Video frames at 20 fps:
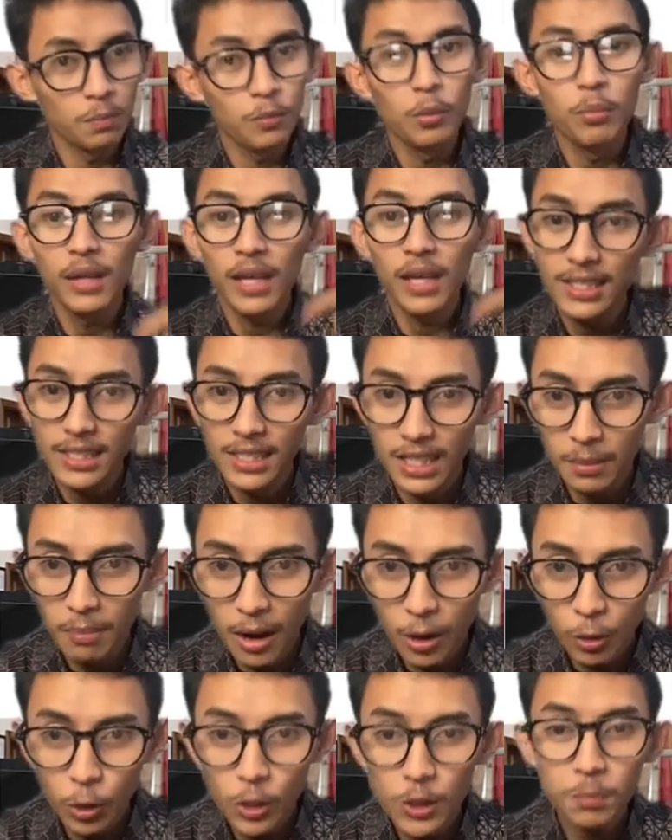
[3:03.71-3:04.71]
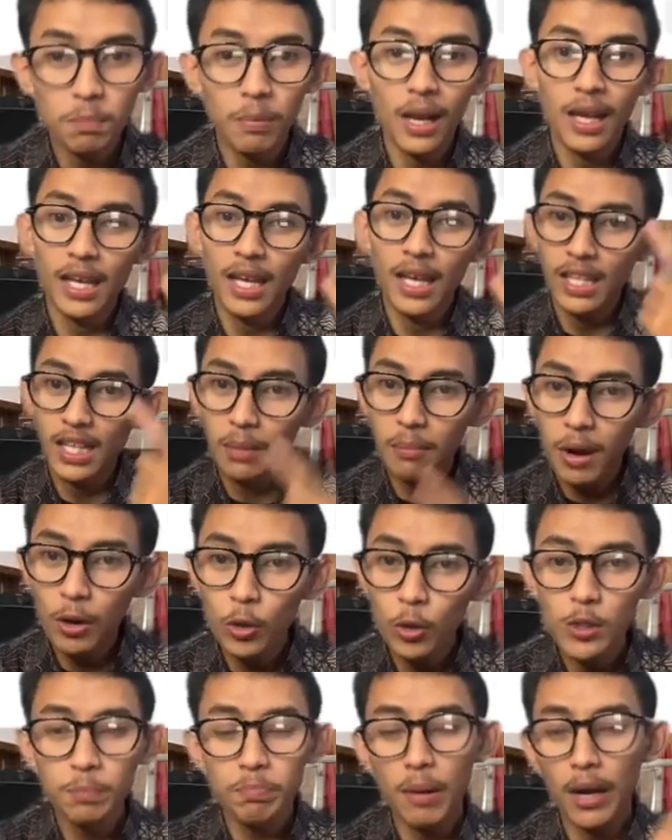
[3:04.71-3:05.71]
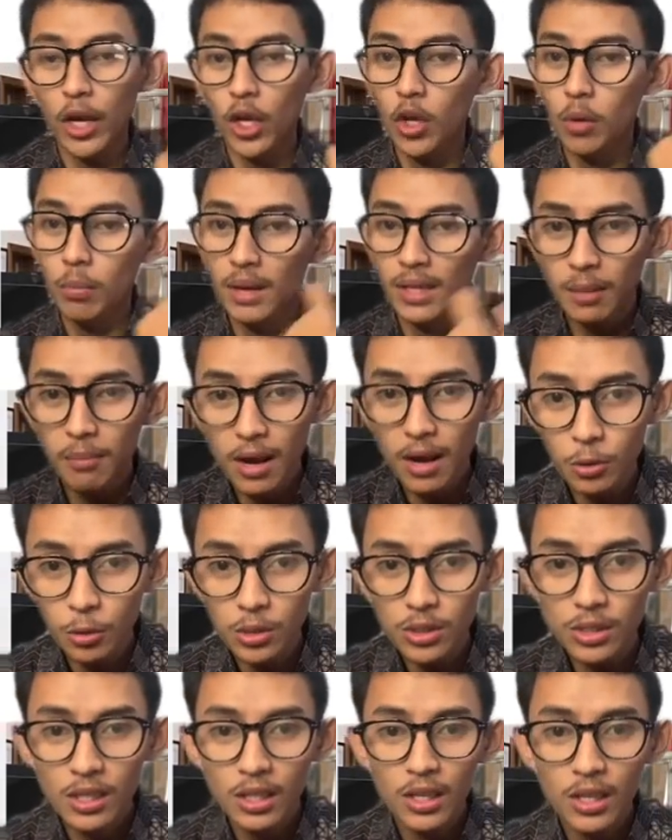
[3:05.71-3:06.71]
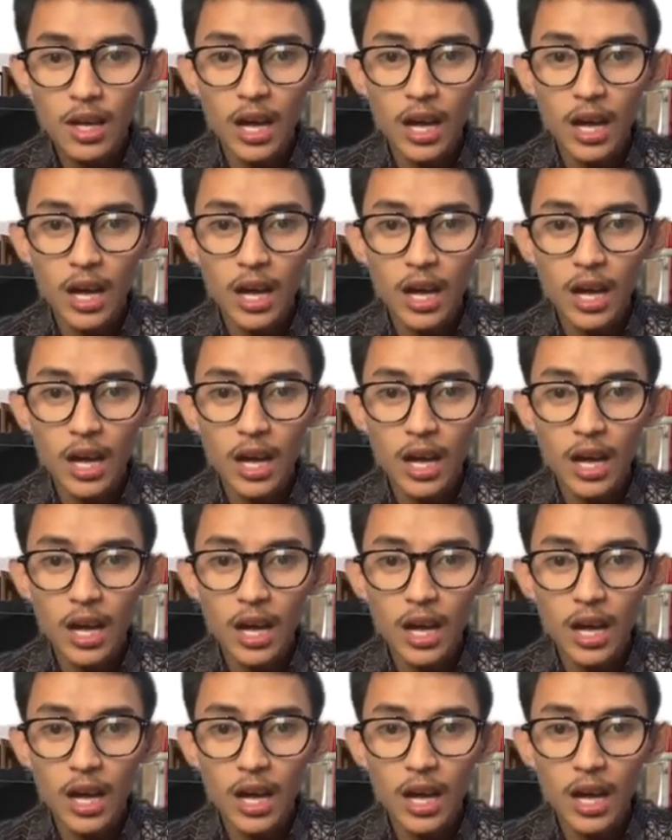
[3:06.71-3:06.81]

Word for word: publikasinya bagus pelayanannya bagus pengayomannya bagus